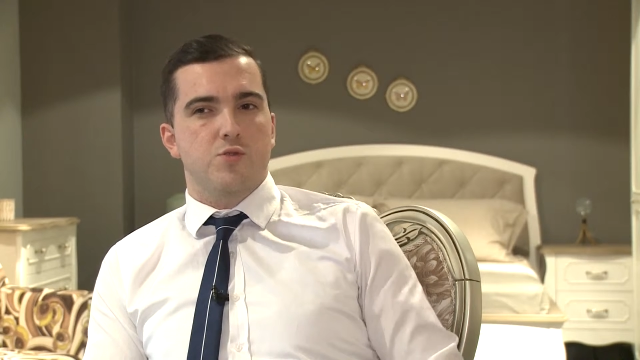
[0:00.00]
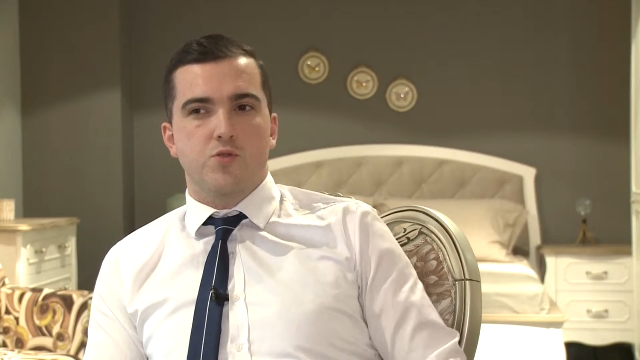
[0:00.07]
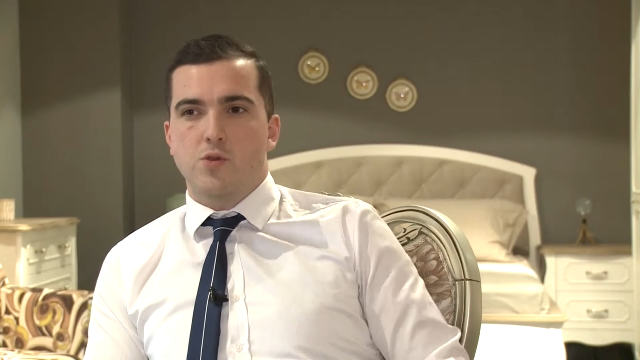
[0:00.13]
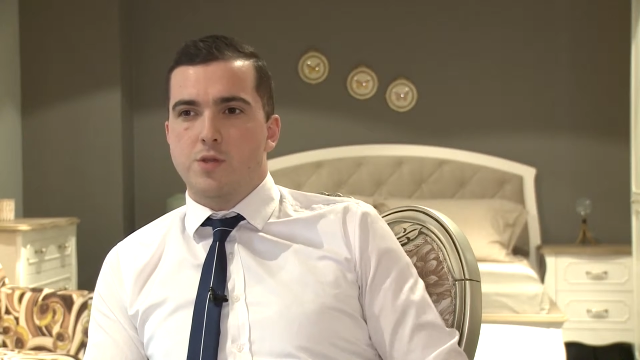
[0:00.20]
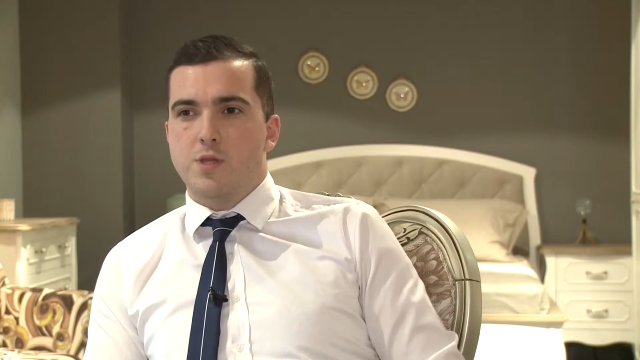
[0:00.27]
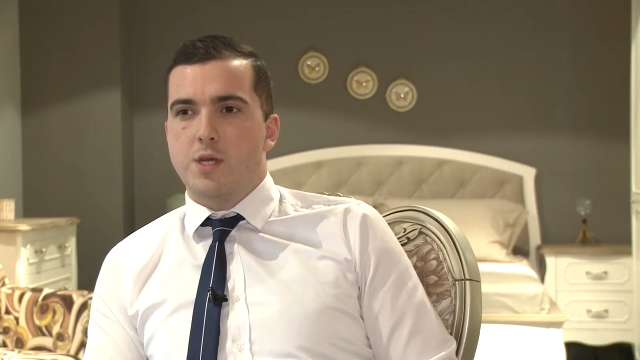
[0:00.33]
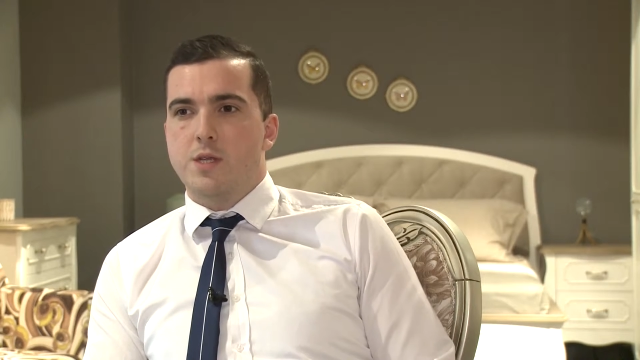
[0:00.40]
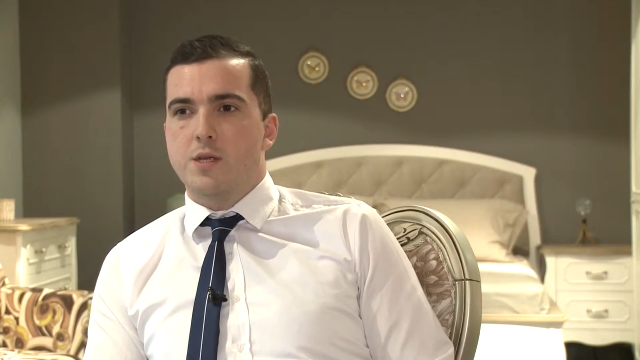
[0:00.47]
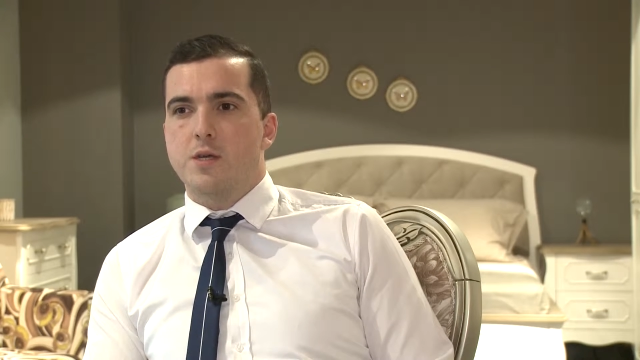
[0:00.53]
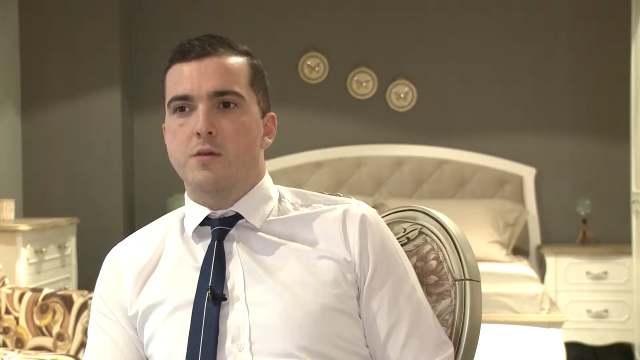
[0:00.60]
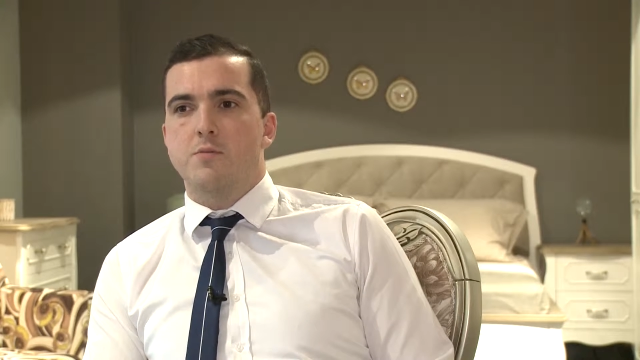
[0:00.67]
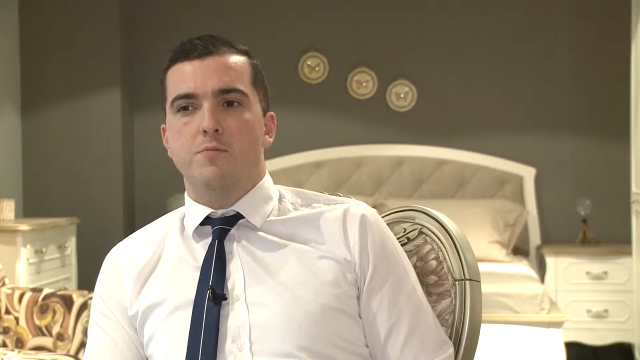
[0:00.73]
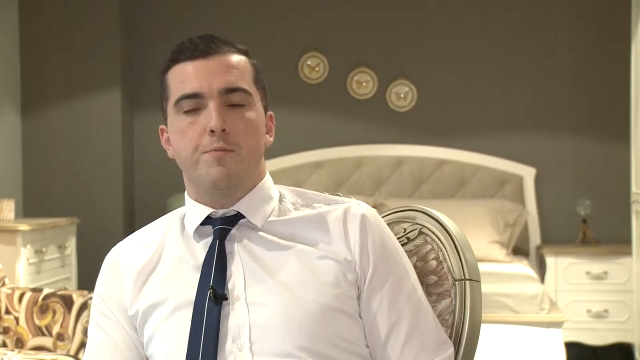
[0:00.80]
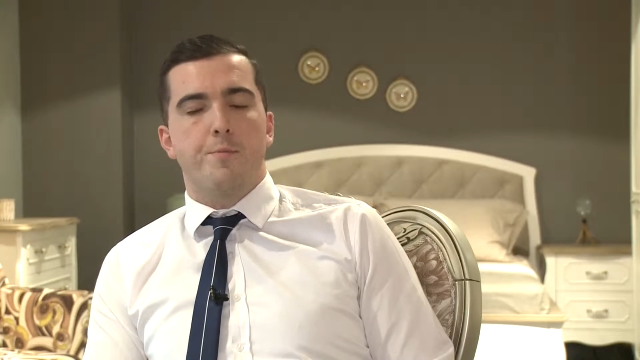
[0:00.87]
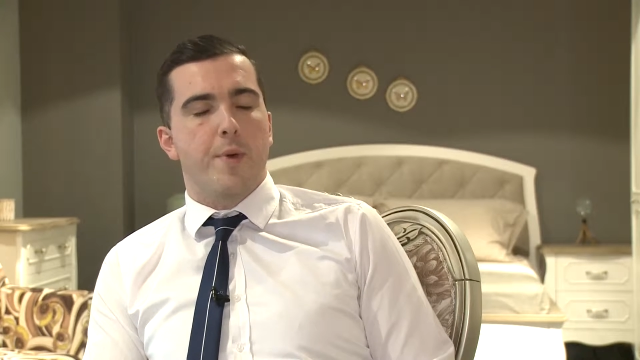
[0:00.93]
tonları,
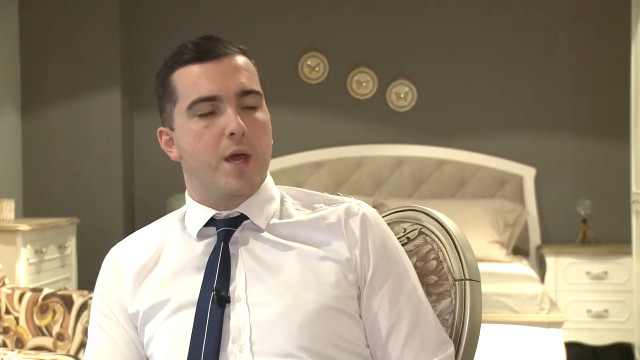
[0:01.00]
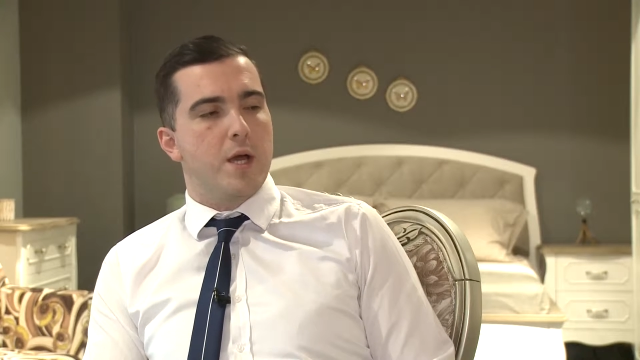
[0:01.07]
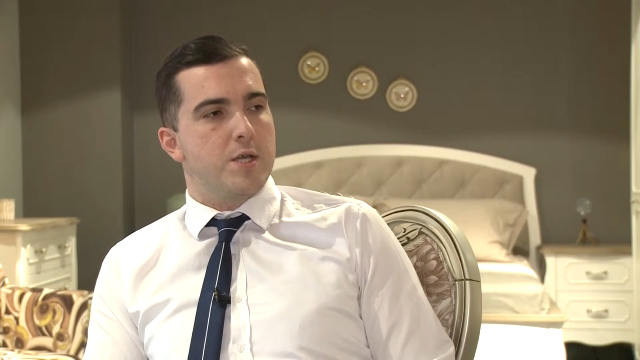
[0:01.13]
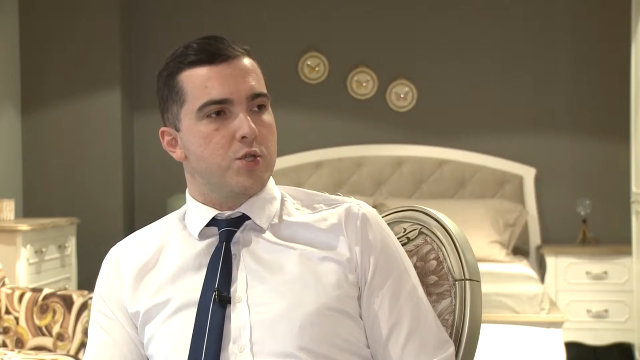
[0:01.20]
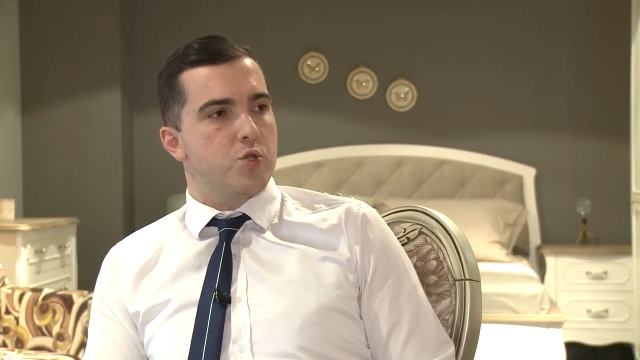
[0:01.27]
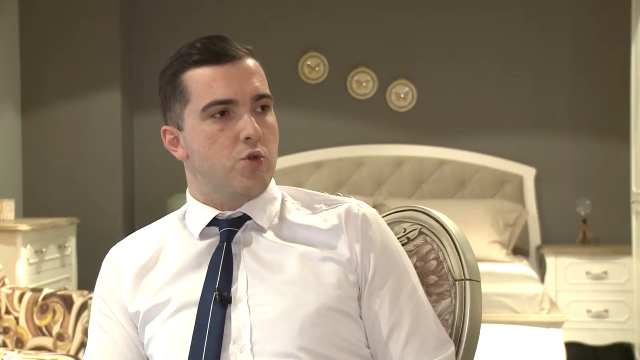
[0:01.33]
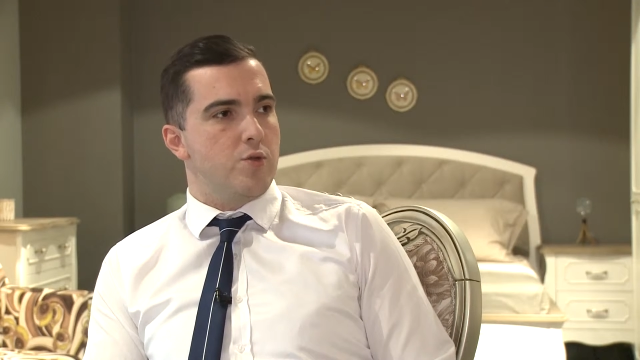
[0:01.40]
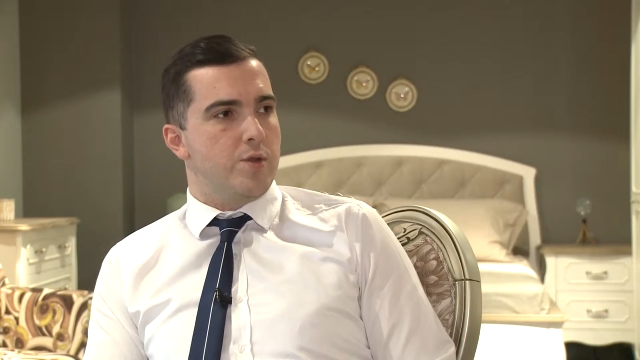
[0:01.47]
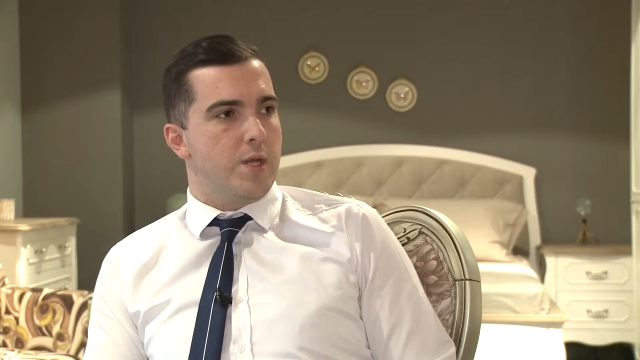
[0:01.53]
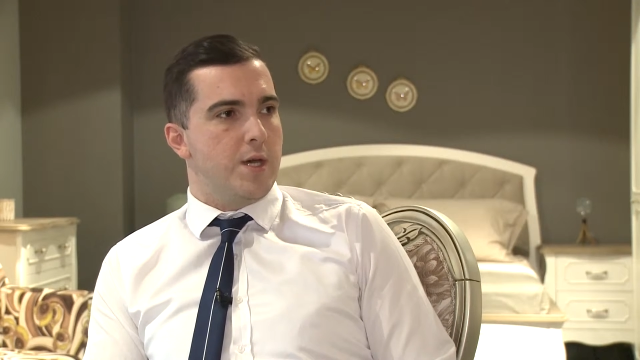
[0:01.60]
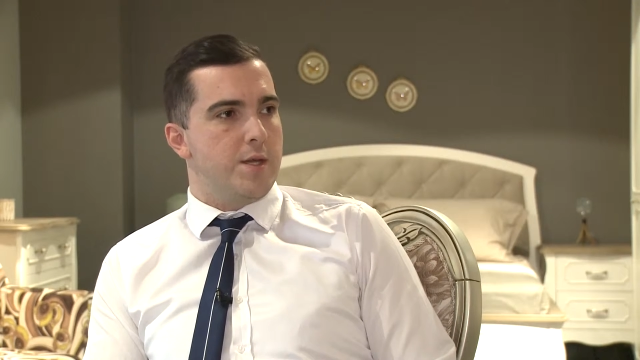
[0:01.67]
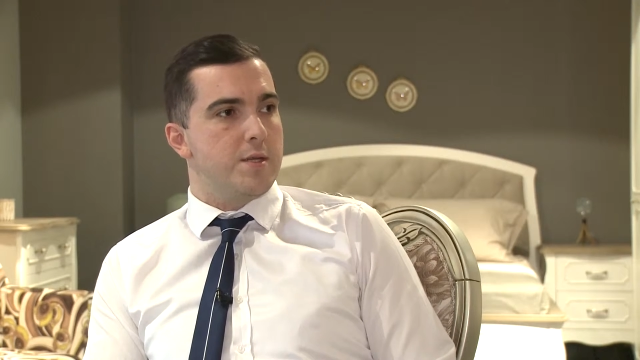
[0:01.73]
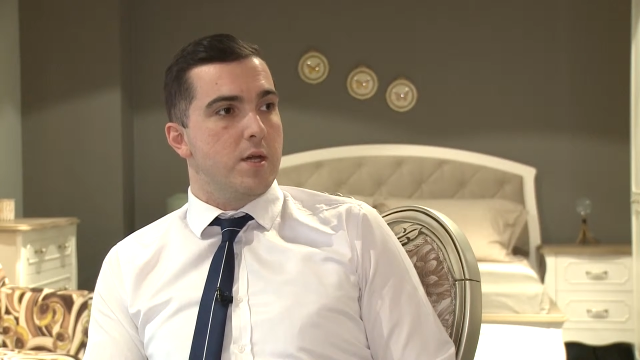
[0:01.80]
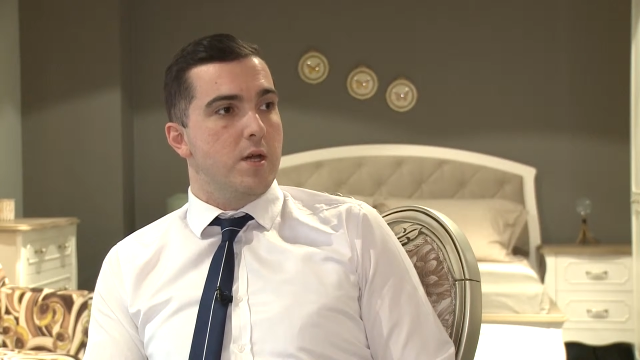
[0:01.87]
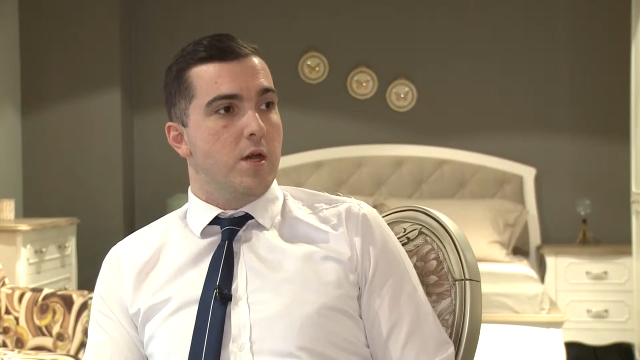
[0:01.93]
beyaz tonlar,